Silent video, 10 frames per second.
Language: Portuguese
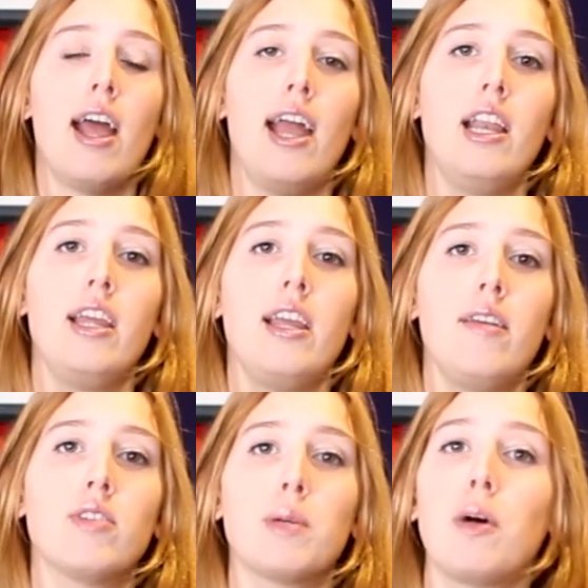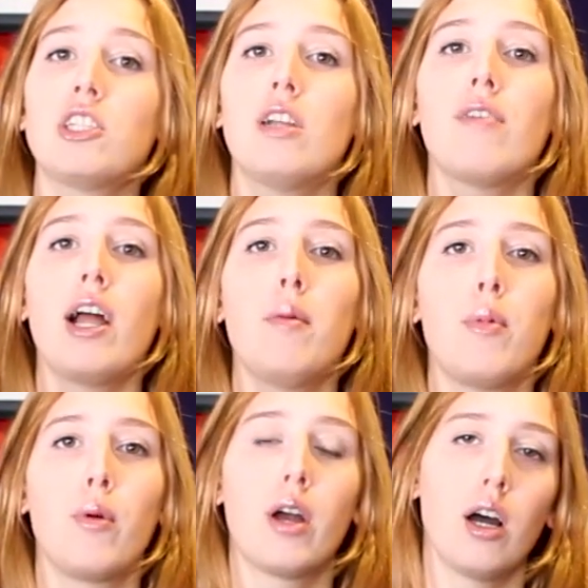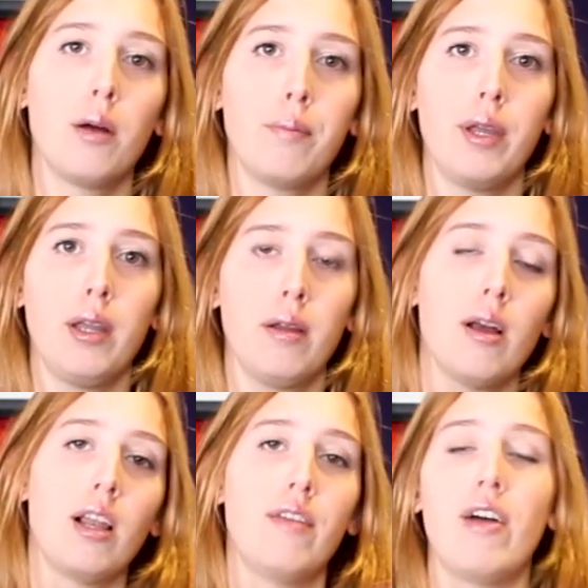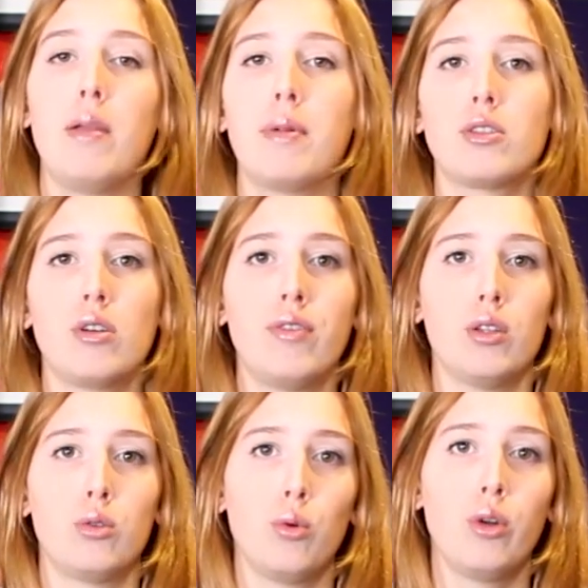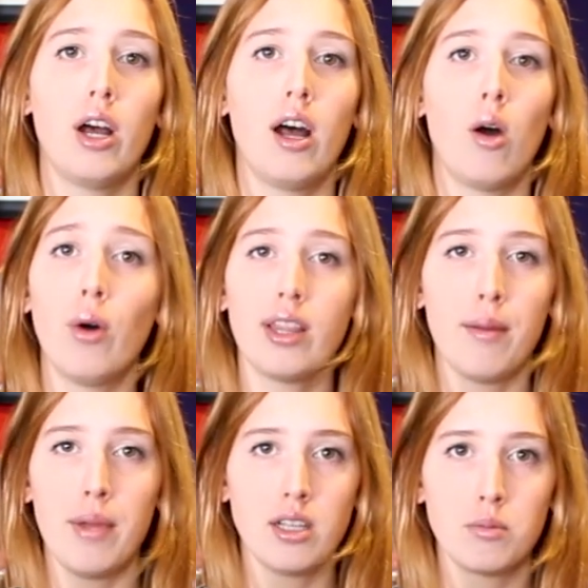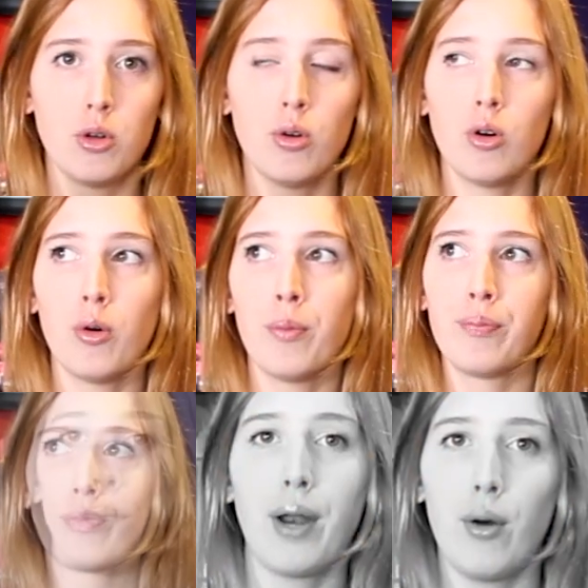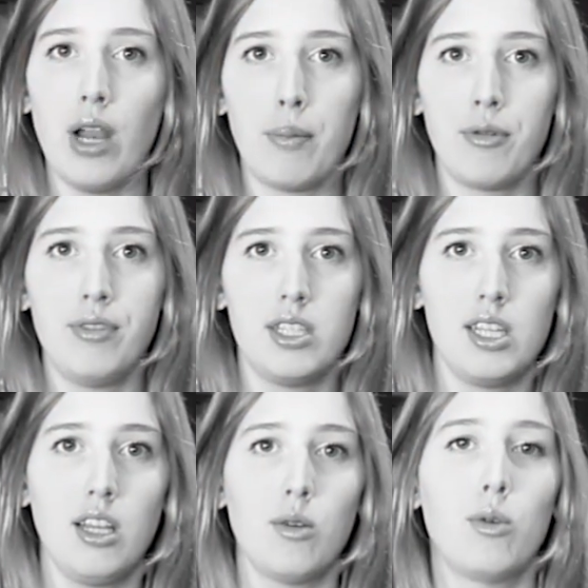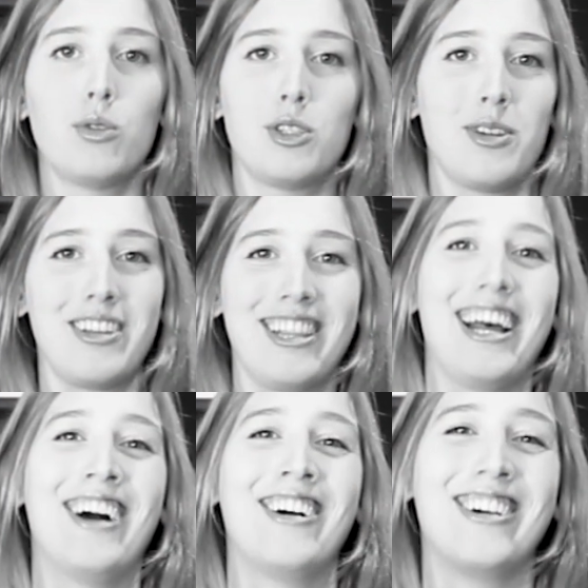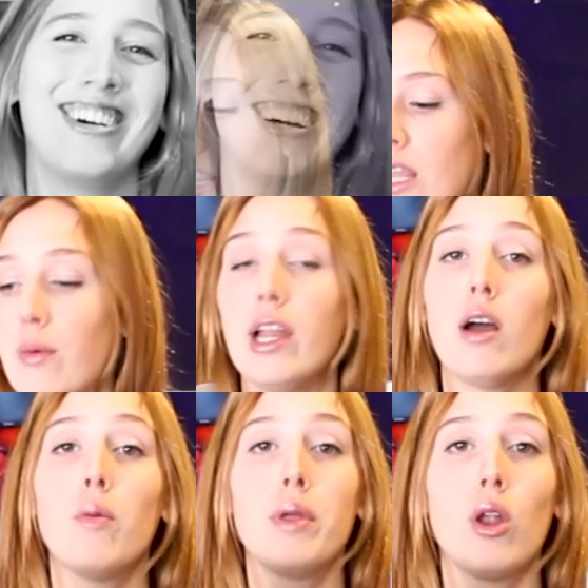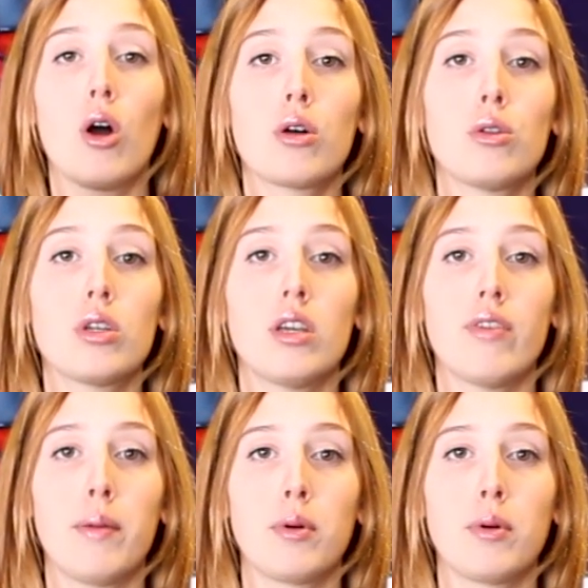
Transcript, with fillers: Ele, você pode levar ele para o camping, levar ele para sua aventura ou até mesmo para olhar para o vizinho ou no seu quintal. Então ele é um binóculo que vai